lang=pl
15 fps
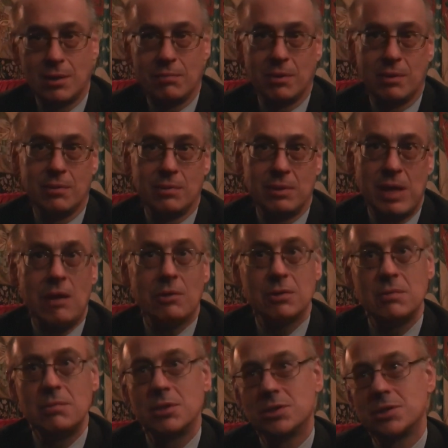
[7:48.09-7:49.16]
No bo ja
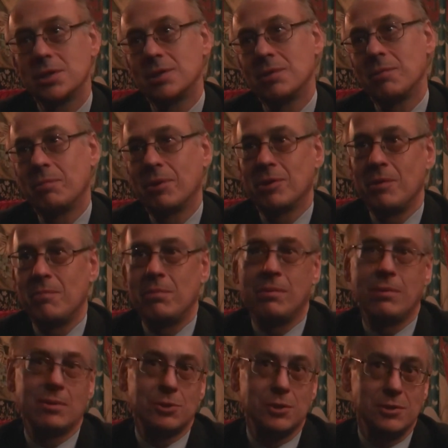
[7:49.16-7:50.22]
rozumiem jeszcze, gdyby potem
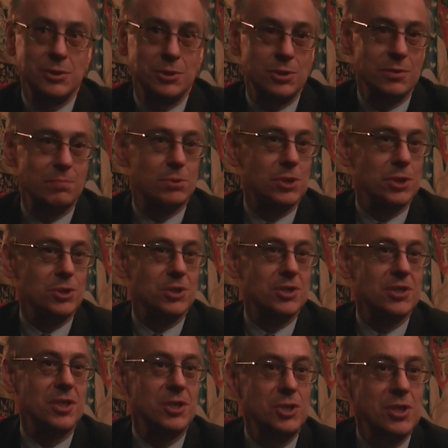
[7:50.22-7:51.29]
było rzeczywiście
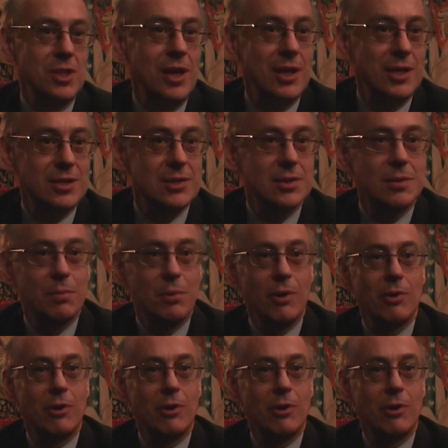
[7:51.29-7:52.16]
przejrzyste śledztwo,